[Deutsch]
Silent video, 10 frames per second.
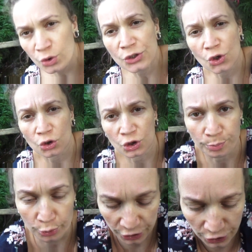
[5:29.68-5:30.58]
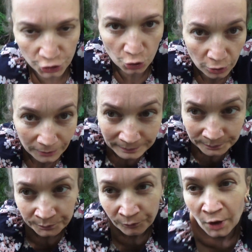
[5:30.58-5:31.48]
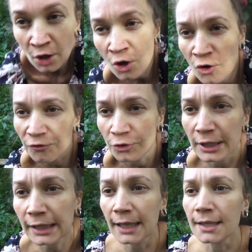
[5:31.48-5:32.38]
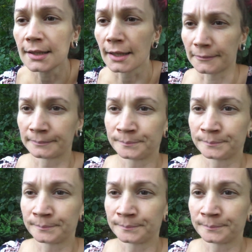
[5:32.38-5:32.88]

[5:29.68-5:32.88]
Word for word: ist gerade die Position von den Kindern